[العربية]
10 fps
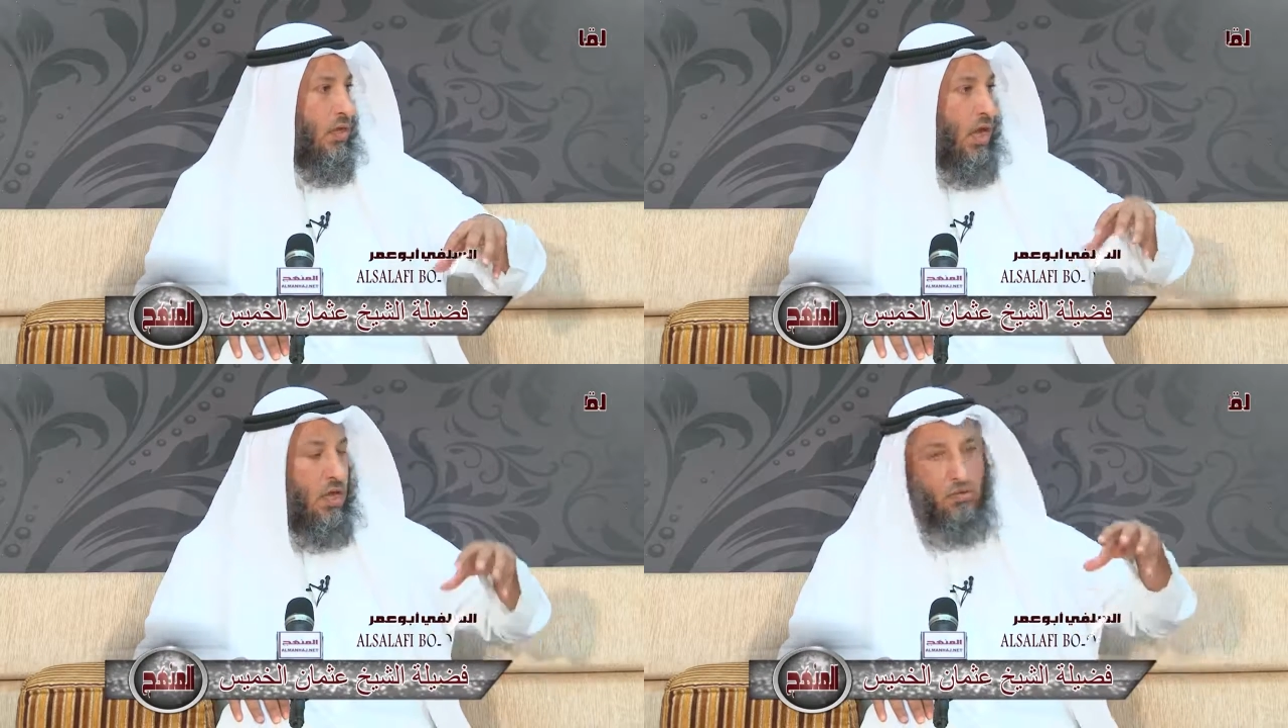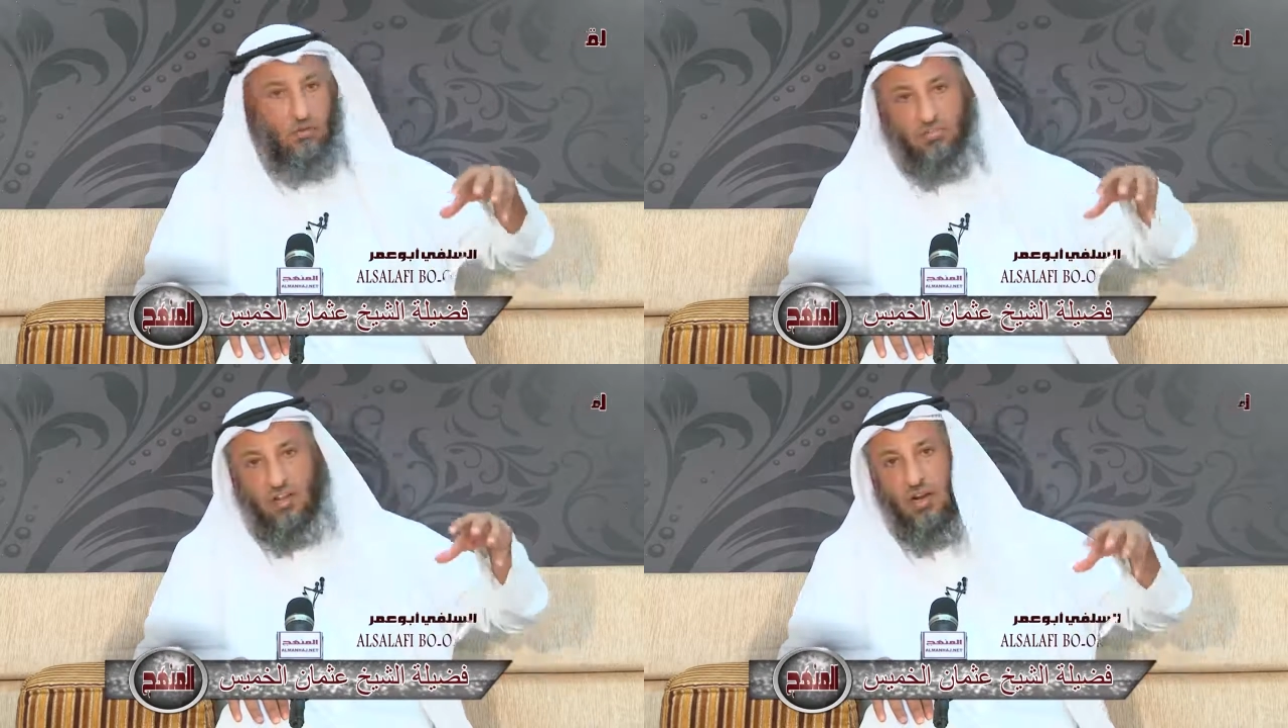حيث
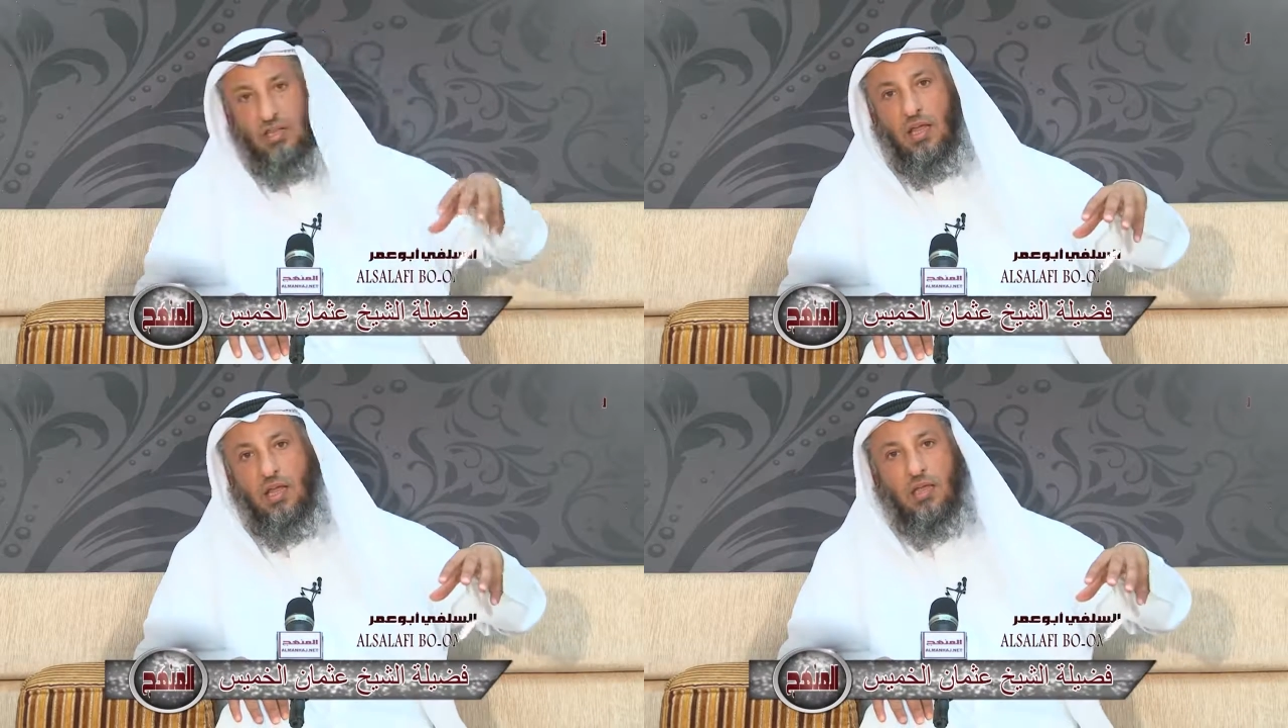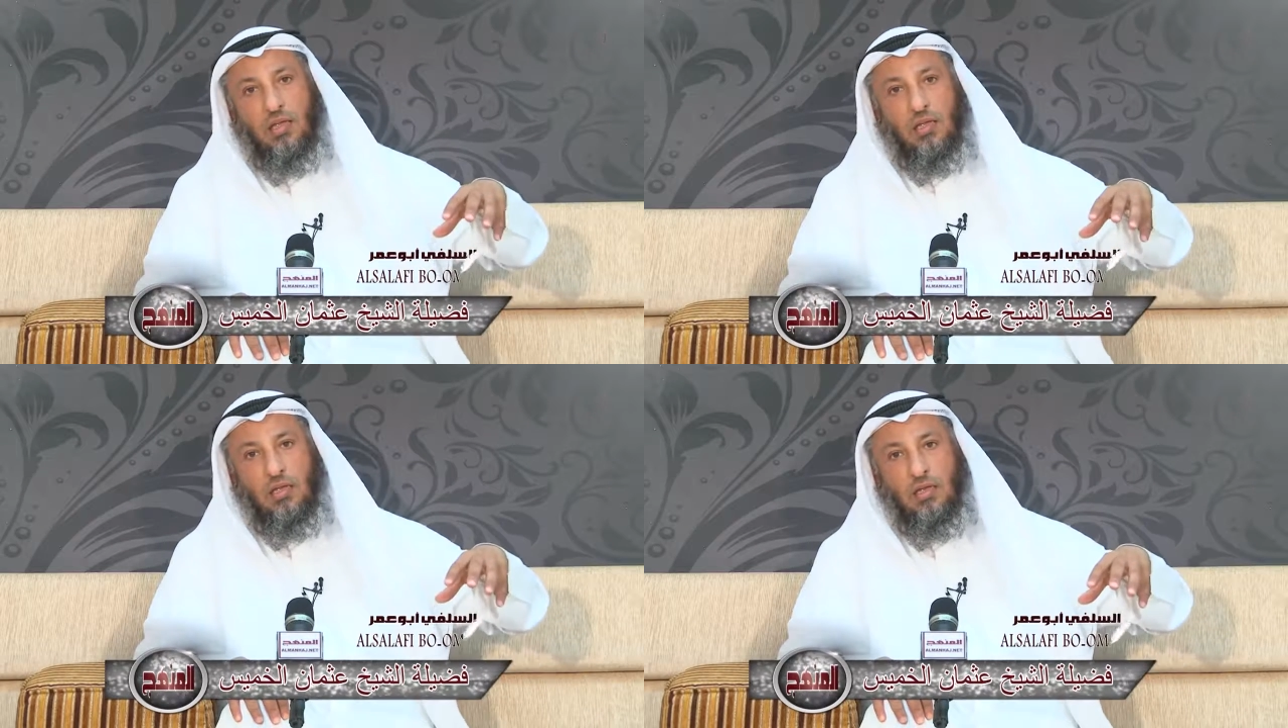تسلط
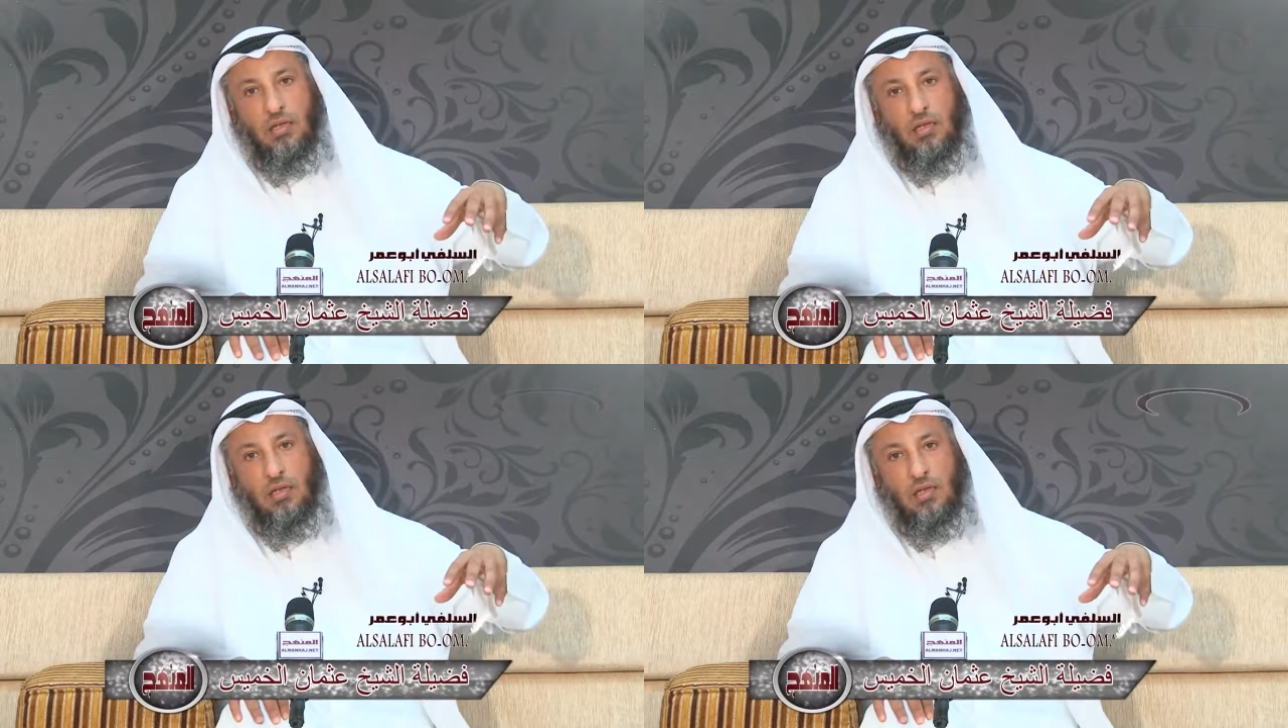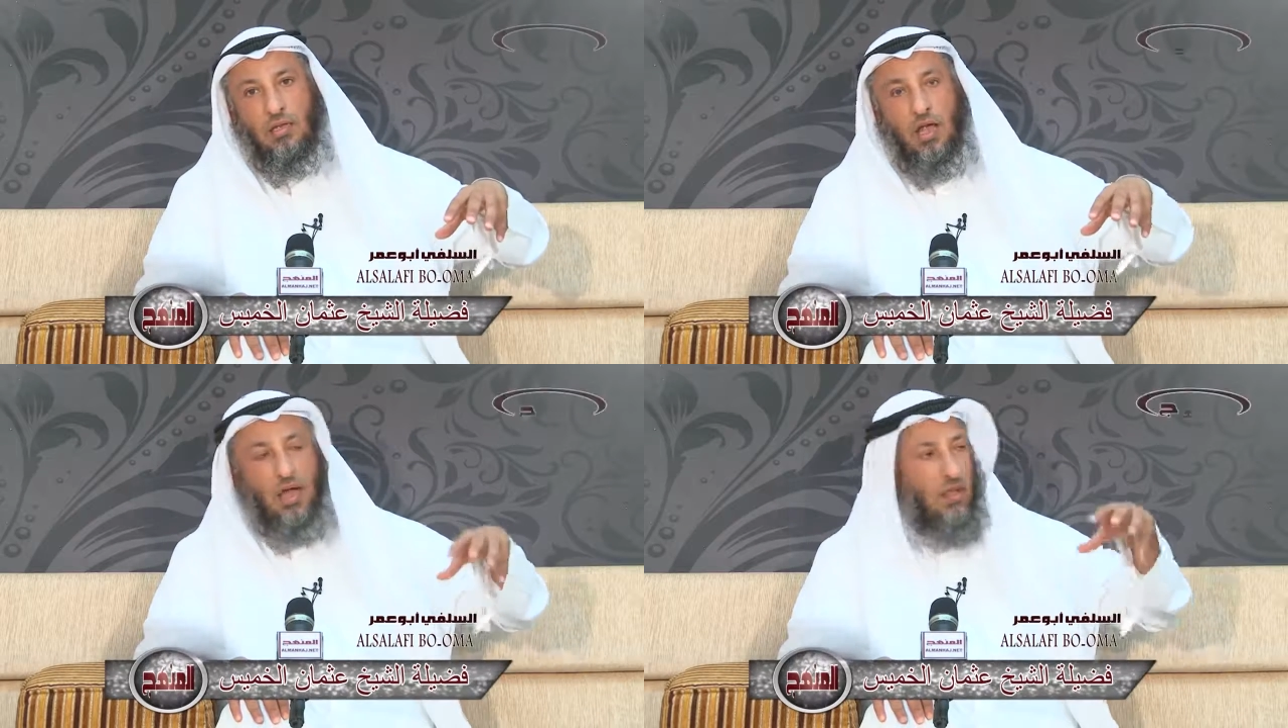
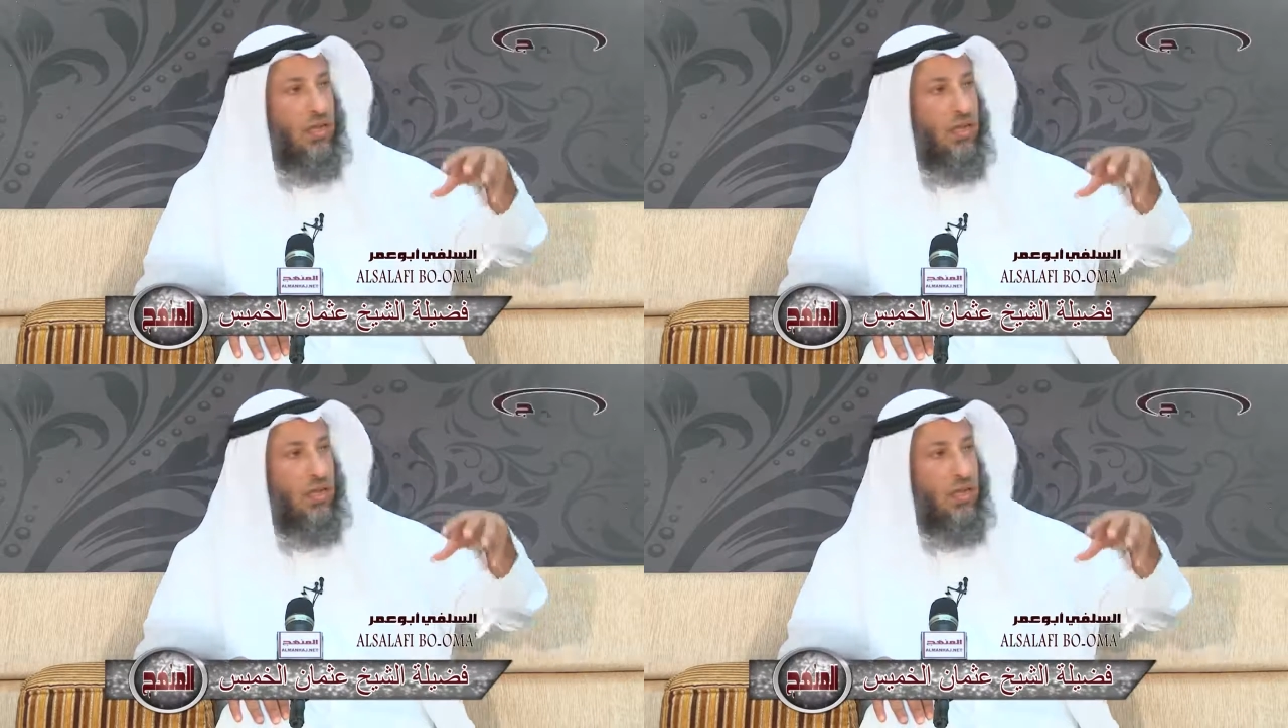هذا